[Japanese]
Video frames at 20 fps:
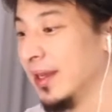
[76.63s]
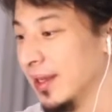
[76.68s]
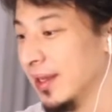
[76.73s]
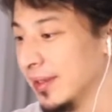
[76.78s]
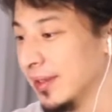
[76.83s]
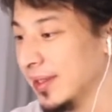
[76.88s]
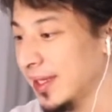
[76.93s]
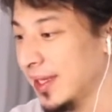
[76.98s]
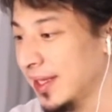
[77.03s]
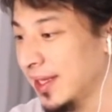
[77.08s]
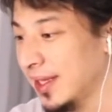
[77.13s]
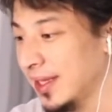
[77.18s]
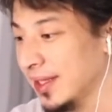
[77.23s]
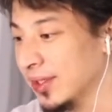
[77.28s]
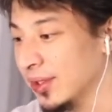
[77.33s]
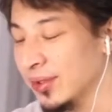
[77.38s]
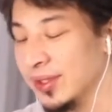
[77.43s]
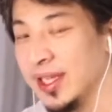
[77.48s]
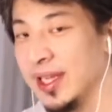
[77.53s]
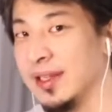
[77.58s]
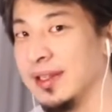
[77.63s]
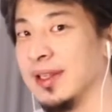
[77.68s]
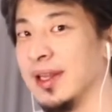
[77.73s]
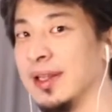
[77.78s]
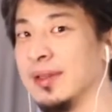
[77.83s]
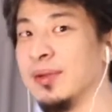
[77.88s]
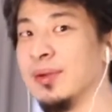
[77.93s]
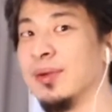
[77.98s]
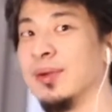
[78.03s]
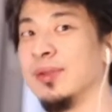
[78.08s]
で、去年あ
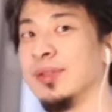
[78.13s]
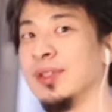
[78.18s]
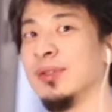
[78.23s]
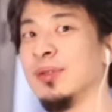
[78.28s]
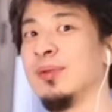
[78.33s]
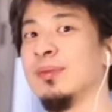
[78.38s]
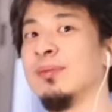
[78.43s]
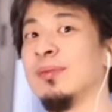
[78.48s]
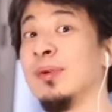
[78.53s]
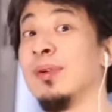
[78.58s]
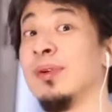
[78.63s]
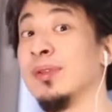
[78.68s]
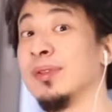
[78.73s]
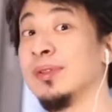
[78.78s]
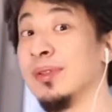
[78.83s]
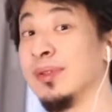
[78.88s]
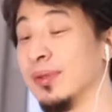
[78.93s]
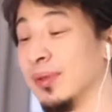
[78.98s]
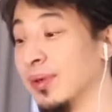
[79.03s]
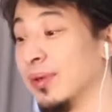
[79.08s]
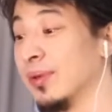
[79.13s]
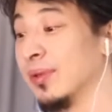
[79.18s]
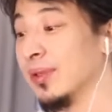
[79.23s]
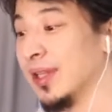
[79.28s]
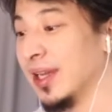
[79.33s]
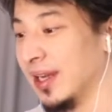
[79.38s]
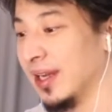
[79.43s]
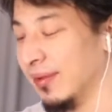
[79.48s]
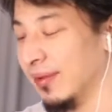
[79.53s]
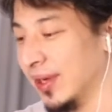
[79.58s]
の、日本もそのコロナ
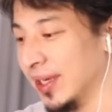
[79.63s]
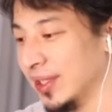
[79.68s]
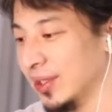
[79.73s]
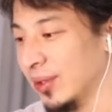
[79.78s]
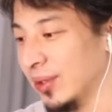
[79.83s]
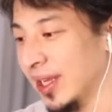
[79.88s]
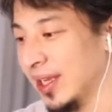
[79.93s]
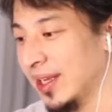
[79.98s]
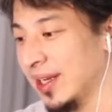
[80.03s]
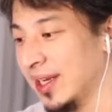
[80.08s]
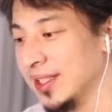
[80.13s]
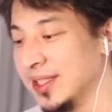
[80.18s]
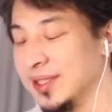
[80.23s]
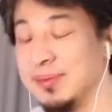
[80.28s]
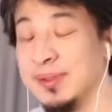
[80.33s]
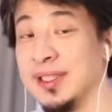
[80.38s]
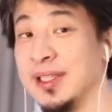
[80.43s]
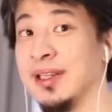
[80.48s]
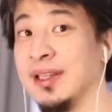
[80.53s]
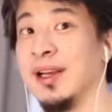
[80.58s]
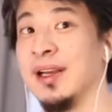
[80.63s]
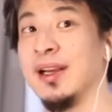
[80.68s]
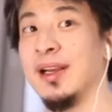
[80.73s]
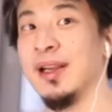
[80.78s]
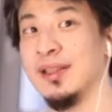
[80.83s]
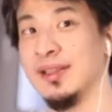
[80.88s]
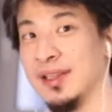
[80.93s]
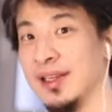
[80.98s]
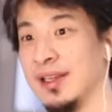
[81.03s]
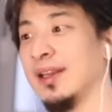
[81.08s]
が割と流行り始めた段
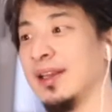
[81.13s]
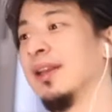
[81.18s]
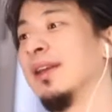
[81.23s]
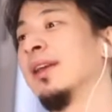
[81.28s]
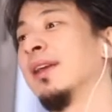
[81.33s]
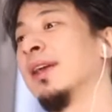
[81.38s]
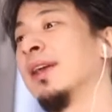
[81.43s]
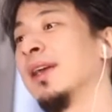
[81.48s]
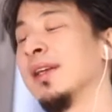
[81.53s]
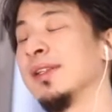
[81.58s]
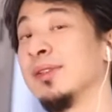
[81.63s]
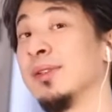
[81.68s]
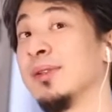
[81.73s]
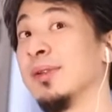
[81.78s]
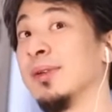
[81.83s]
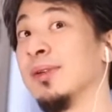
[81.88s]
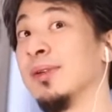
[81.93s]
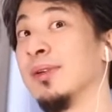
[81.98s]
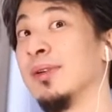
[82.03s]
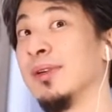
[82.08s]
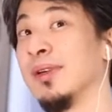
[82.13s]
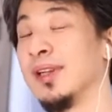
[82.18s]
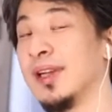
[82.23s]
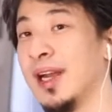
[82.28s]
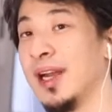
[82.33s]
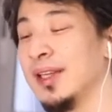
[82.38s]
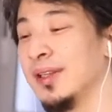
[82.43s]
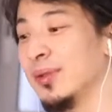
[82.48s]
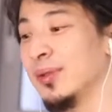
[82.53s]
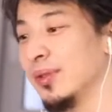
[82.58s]
階で、その
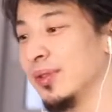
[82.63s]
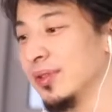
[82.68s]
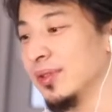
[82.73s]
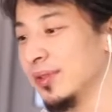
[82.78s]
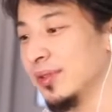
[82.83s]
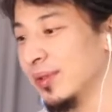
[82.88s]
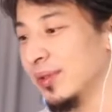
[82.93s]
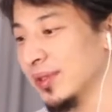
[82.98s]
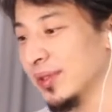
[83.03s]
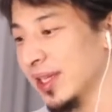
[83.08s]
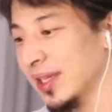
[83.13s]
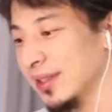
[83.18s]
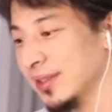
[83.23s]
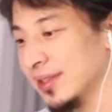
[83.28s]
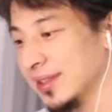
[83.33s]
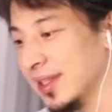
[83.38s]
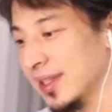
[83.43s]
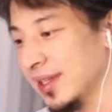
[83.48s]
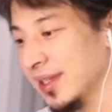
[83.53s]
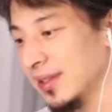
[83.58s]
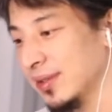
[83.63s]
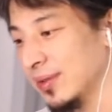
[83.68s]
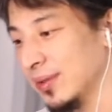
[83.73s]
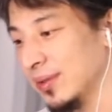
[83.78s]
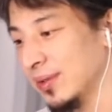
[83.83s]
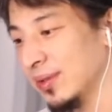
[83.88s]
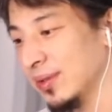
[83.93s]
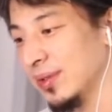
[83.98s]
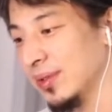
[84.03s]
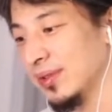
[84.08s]
外国のお客さん
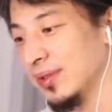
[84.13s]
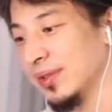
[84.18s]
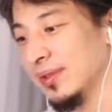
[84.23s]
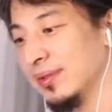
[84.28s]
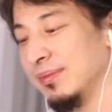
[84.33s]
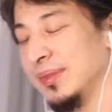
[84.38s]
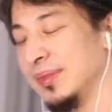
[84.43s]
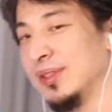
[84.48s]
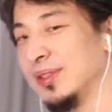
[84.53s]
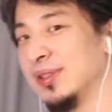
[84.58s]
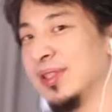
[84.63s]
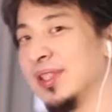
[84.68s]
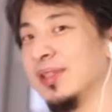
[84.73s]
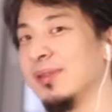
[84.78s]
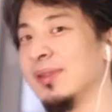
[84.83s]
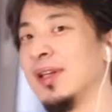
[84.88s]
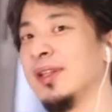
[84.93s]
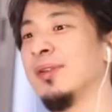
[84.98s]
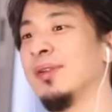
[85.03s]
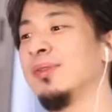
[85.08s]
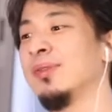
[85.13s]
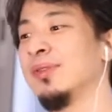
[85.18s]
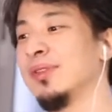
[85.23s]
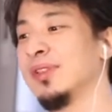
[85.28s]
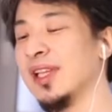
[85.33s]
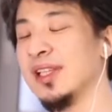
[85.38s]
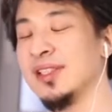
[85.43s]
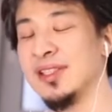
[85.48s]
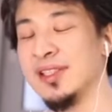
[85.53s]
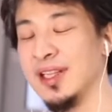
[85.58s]
を水際で封
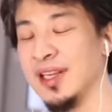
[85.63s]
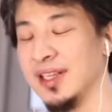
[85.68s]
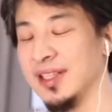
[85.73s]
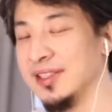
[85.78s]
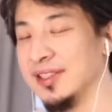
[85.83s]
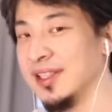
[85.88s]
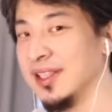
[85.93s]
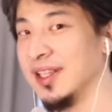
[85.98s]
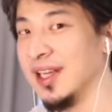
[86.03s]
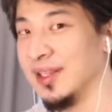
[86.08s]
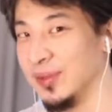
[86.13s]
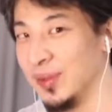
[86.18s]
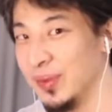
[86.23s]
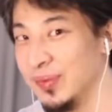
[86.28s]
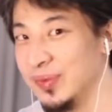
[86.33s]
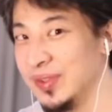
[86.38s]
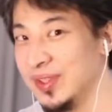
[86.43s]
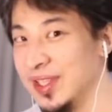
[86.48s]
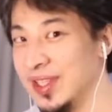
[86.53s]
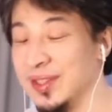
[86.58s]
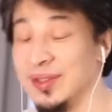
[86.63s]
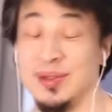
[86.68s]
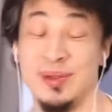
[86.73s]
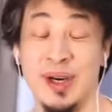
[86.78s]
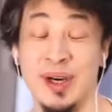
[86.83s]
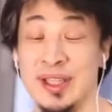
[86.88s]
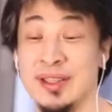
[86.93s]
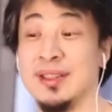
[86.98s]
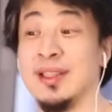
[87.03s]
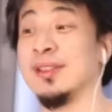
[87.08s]
鎖したらいいんじゃないのっていうの
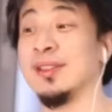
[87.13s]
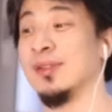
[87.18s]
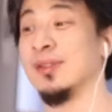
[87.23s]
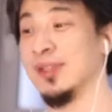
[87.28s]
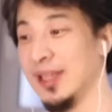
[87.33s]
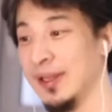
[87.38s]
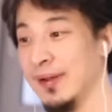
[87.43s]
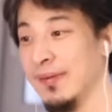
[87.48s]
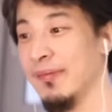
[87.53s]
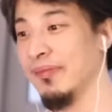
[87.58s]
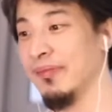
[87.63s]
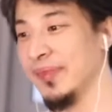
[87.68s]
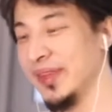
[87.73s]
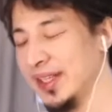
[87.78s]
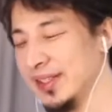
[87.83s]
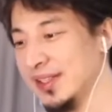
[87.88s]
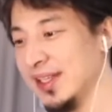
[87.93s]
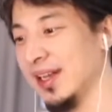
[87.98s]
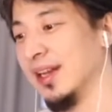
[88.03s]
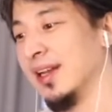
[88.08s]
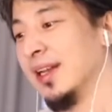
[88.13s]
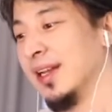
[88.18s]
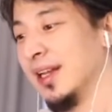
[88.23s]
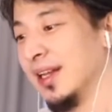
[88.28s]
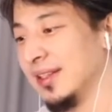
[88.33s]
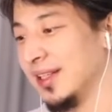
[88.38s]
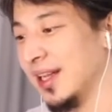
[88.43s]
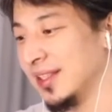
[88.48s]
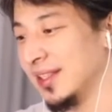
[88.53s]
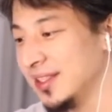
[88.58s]
はあったんですよね。で、じゃあ
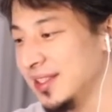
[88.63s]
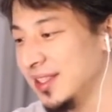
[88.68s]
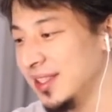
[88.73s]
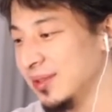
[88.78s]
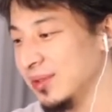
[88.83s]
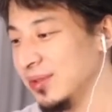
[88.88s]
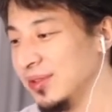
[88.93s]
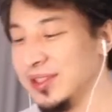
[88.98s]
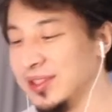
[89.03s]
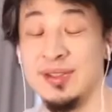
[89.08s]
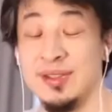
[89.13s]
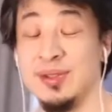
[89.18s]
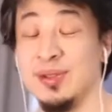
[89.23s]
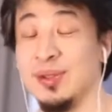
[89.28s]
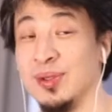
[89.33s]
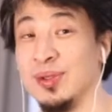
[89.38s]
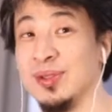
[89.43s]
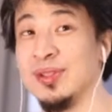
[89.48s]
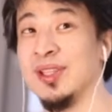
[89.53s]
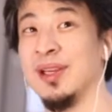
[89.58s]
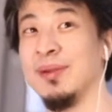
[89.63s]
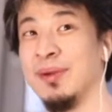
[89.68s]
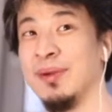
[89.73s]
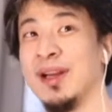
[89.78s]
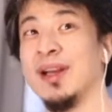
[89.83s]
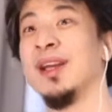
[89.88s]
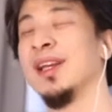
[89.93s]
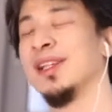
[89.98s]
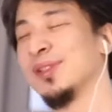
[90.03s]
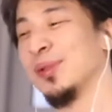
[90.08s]
何日に封鎖するのって言えば、
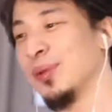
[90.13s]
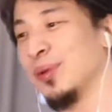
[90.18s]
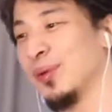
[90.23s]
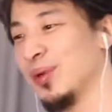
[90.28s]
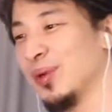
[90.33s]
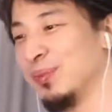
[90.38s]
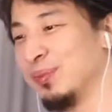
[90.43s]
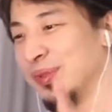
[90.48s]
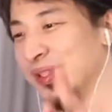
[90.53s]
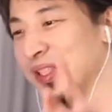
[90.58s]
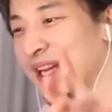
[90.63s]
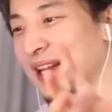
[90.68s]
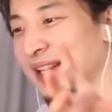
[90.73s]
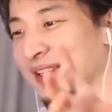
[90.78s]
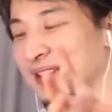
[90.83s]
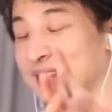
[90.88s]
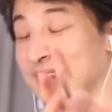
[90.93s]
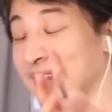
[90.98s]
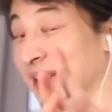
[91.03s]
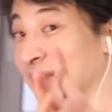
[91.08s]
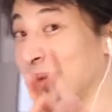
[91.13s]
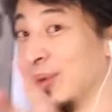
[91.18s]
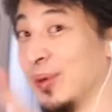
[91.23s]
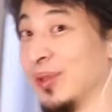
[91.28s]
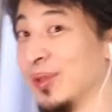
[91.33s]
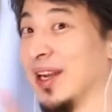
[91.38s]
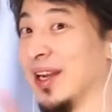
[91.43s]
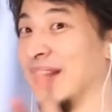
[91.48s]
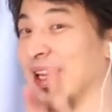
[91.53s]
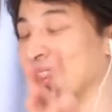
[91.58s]
その頃武漢で
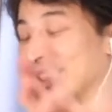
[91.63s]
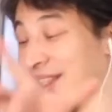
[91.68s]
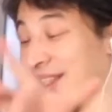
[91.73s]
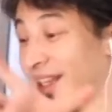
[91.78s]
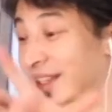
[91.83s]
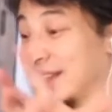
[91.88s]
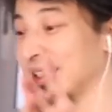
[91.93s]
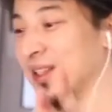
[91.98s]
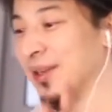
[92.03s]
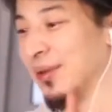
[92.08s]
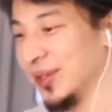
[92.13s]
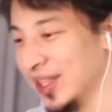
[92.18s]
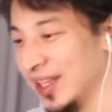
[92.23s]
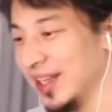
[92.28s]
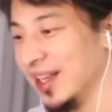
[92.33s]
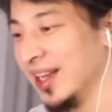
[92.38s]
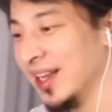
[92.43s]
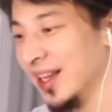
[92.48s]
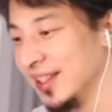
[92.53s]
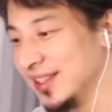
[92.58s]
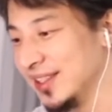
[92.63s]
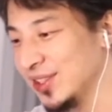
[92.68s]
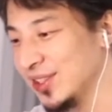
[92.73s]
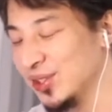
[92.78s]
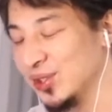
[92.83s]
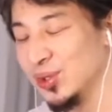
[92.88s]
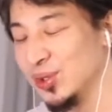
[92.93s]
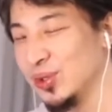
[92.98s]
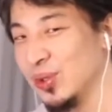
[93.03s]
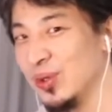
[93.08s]
コロナがやってたので、じゃあ
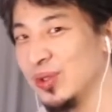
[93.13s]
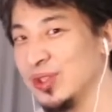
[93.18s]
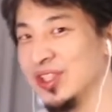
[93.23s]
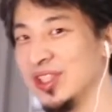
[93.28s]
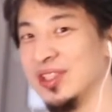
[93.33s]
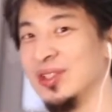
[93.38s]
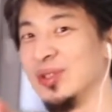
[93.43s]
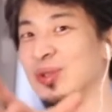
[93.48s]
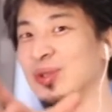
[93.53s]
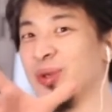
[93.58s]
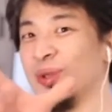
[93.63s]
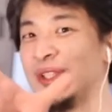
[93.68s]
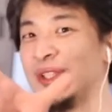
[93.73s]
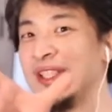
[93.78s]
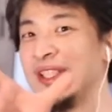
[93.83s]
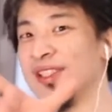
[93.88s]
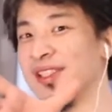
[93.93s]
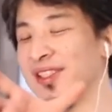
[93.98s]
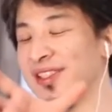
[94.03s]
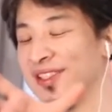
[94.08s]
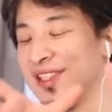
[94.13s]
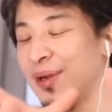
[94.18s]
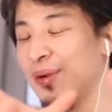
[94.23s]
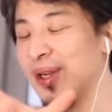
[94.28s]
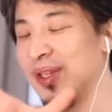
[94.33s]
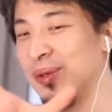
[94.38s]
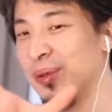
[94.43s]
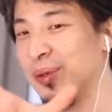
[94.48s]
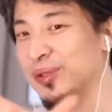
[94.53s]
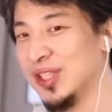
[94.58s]
中国人入国禁止にした方が
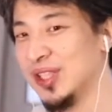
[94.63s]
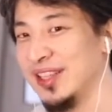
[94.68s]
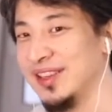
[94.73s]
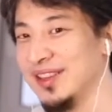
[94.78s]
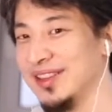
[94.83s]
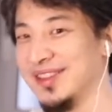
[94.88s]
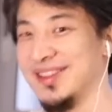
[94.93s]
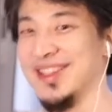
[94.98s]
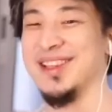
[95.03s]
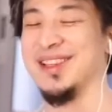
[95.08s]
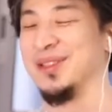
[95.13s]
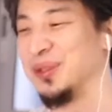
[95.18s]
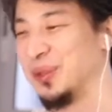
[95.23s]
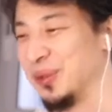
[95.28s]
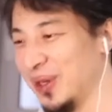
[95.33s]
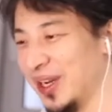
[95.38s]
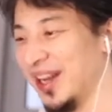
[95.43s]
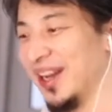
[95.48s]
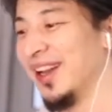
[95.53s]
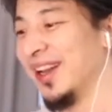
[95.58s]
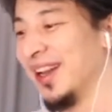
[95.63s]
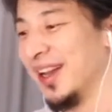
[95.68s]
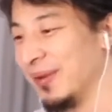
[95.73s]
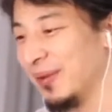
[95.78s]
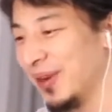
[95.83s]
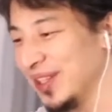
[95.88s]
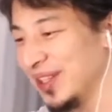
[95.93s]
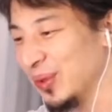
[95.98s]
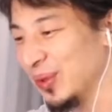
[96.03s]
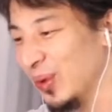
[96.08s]
よくねっていうのは、
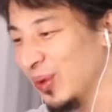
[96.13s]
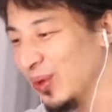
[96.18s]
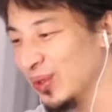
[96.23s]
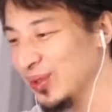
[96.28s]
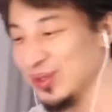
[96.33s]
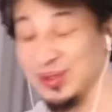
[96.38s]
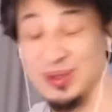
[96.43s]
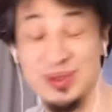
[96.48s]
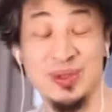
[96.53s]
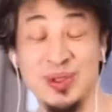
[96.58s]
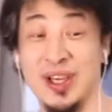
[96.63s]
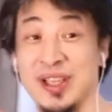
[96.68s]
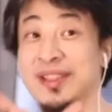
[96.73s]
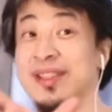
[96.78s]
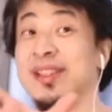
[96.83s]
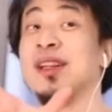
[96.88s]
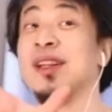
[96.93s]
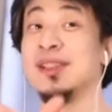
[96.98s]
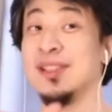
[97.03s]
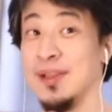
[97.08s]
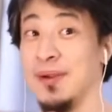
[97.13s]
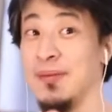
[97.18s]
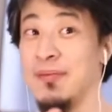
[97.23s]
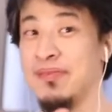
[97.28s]
割と多くの人が言ってたんですよ。